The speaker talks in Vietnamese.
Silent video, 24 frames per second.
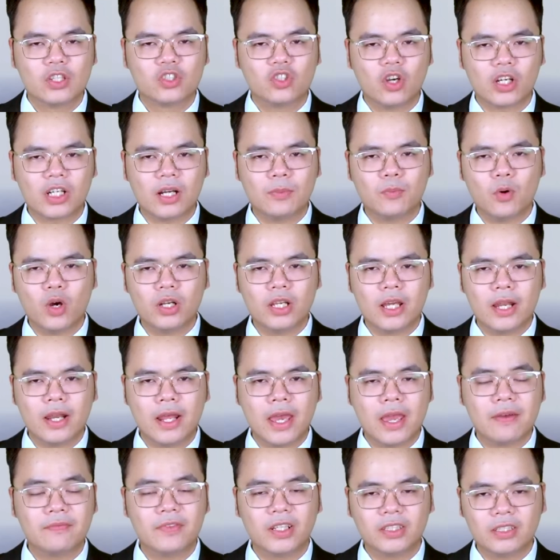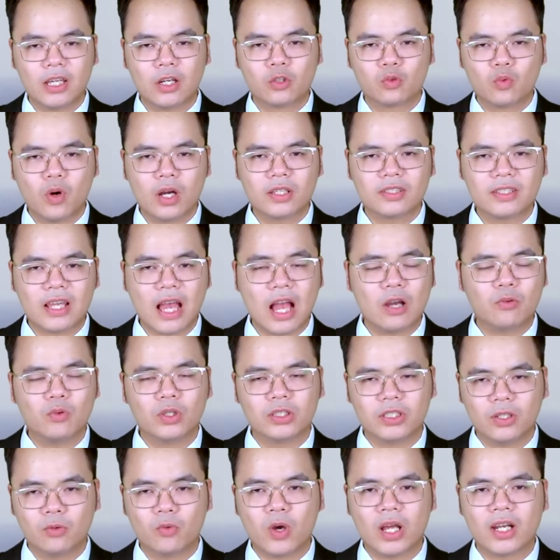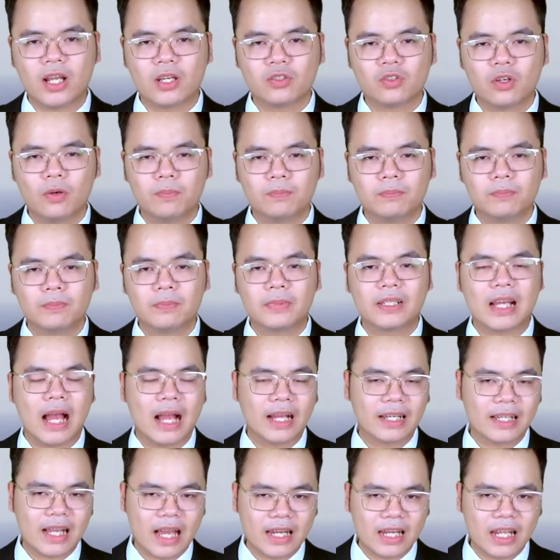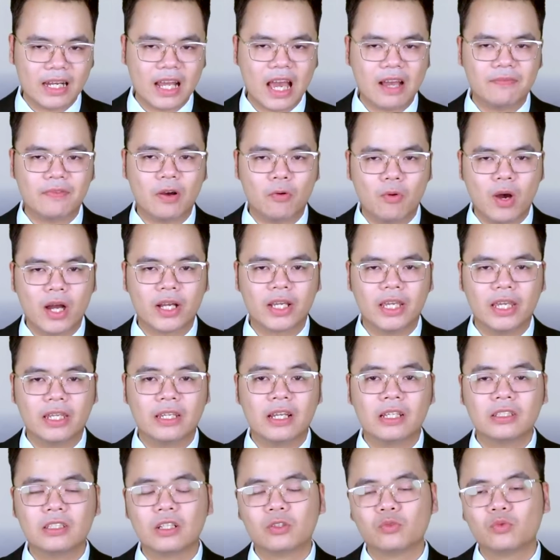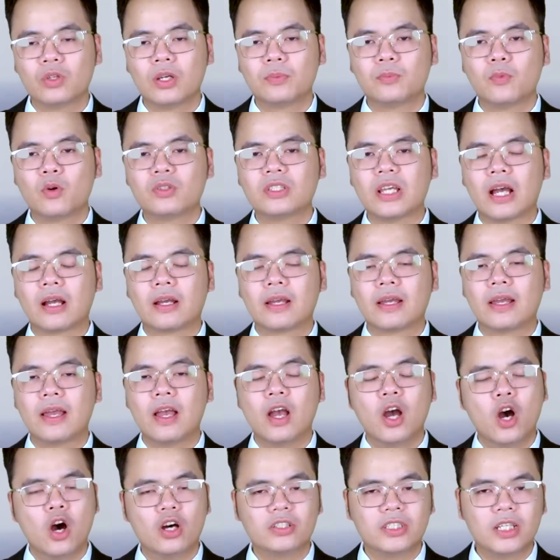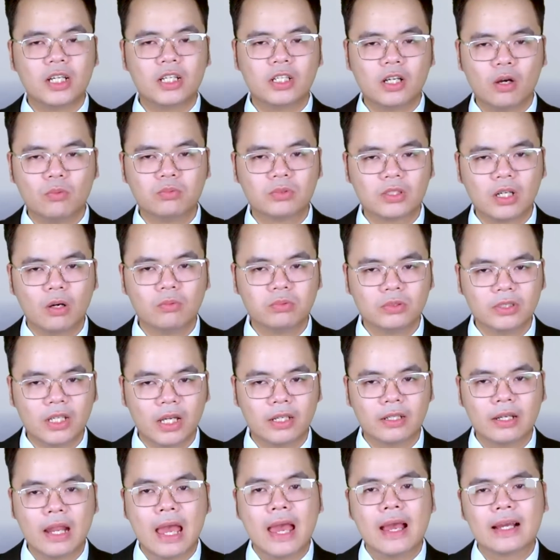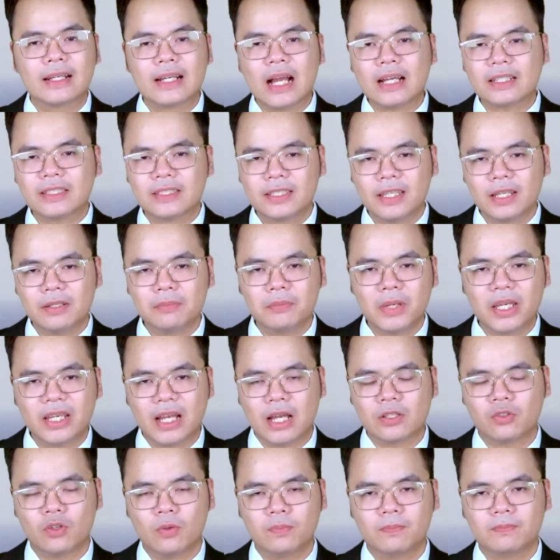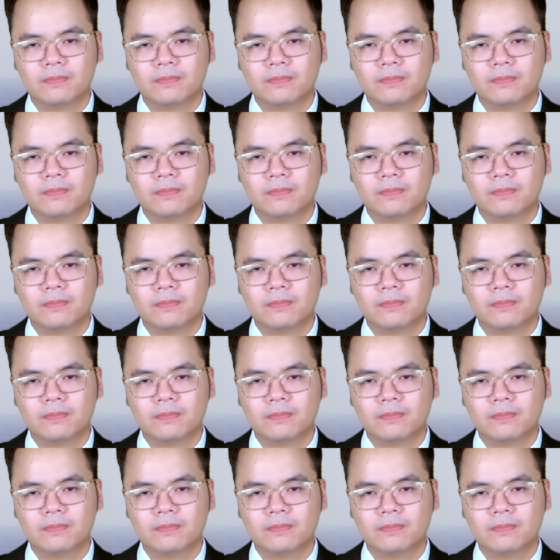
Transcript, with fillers: Do các mối liên hệ với tân quốc xã của tiểu đoàn Azov, cả Canada và Hoa Kỳ đã từng tuyên bố rằng họ sẽ không công nhận các chiến binh Azov.